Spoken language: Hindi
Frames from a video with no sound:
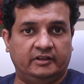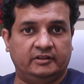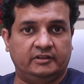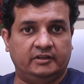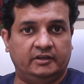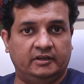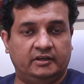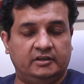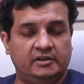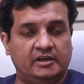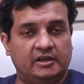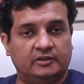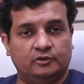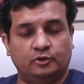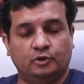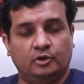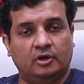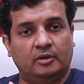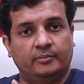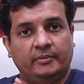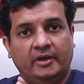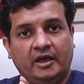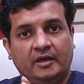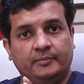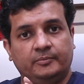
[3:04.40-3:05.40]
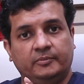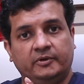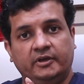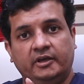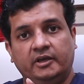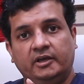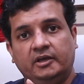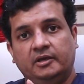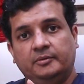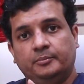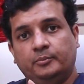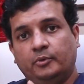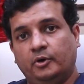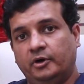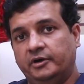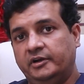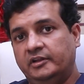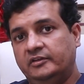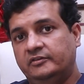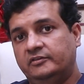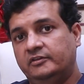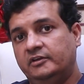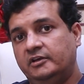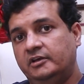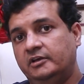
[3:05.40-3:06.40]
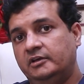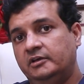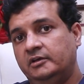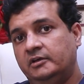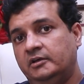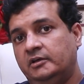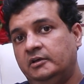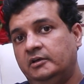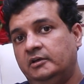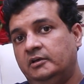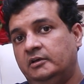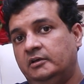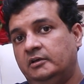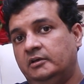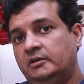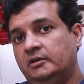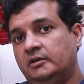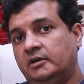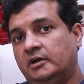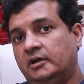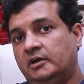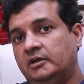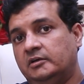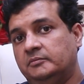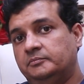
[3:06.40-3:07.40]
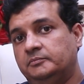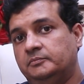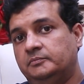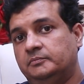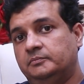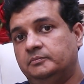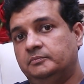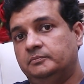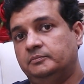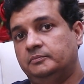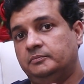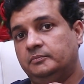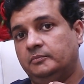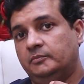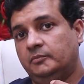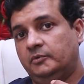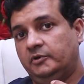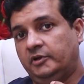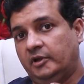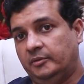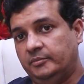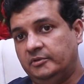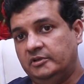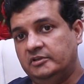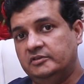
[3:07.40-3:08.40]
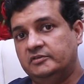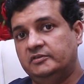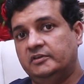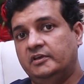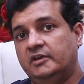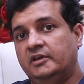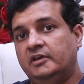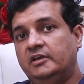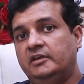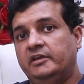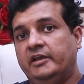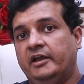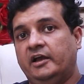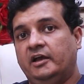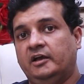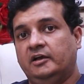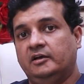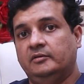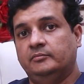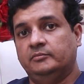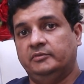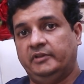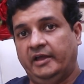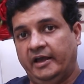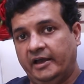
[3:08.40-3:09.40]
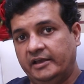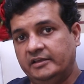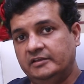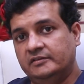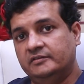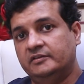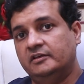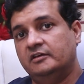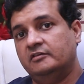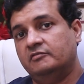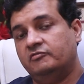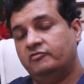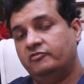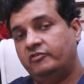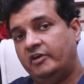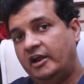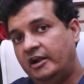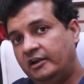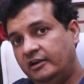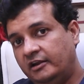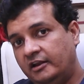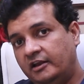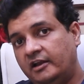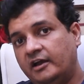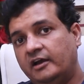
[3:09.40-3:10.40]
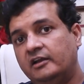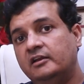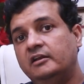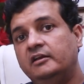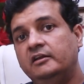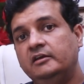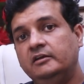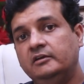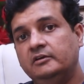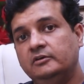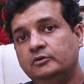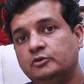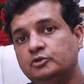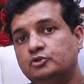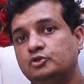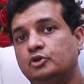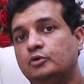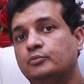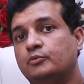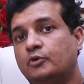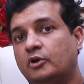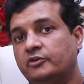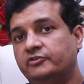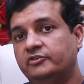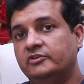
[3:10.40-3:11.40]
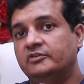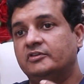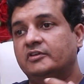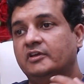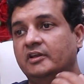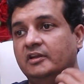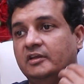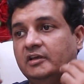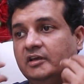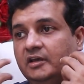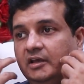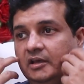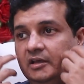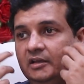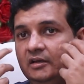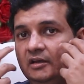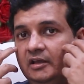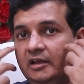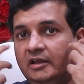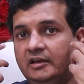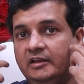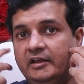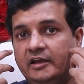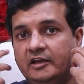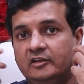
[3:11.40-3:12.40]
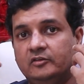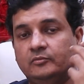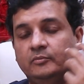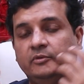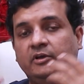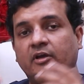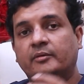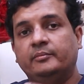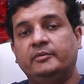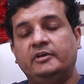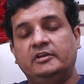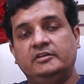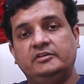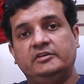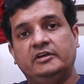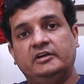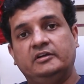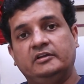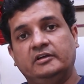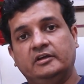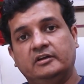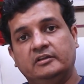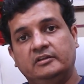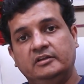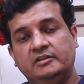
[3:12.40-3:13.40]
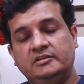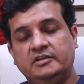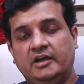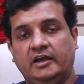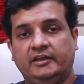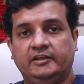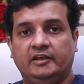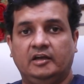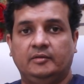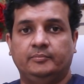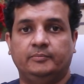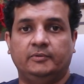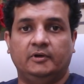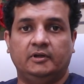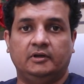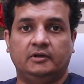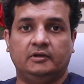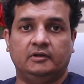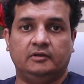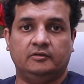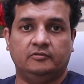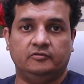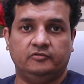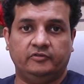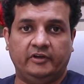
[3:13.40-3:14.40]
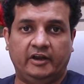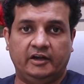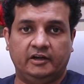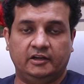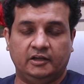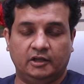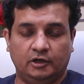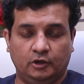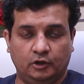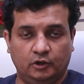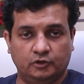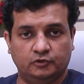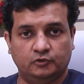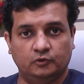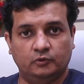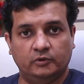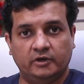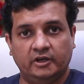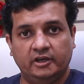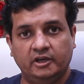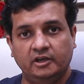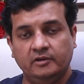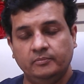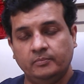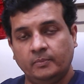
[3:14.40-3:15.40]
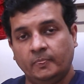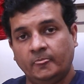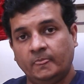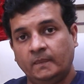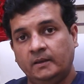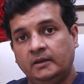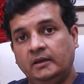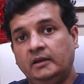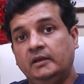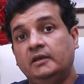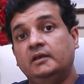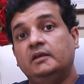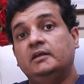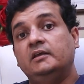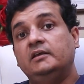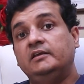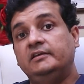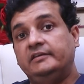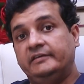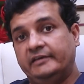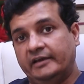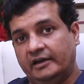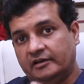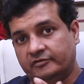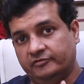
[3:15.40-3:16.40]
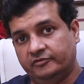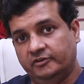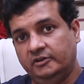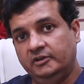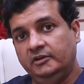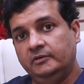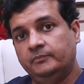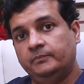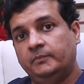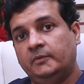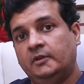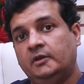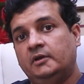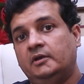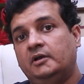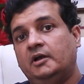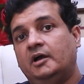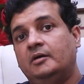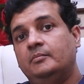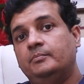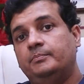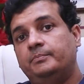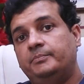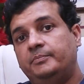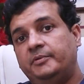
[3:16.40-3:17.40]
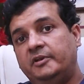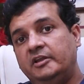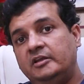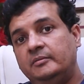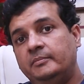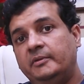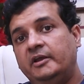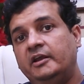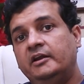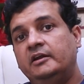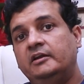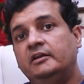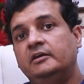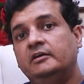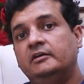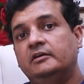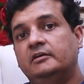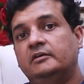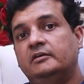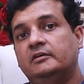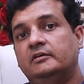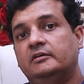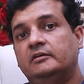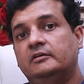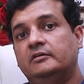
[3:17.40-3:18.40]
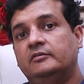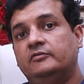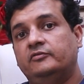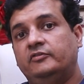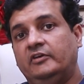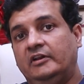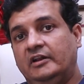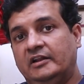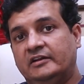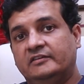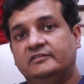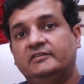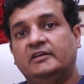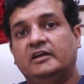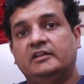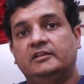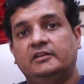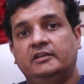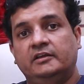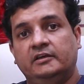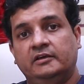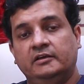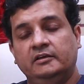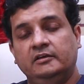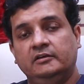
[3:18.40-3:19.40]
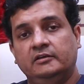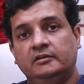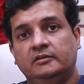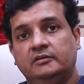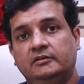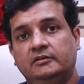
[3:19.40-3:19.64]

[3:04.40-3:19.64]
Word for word: रहते हैं या तो हम आपके बॉडी से टमी से या हम थाई से फैट निकाल लें उसको प्रोसेस करके इन एरियाज़ में हम इंजेक्ट कर दें जहाँ जहाँ पर फैट का लॉस हुआ है या फिर हम प्री मेड फिलर्स आते हैं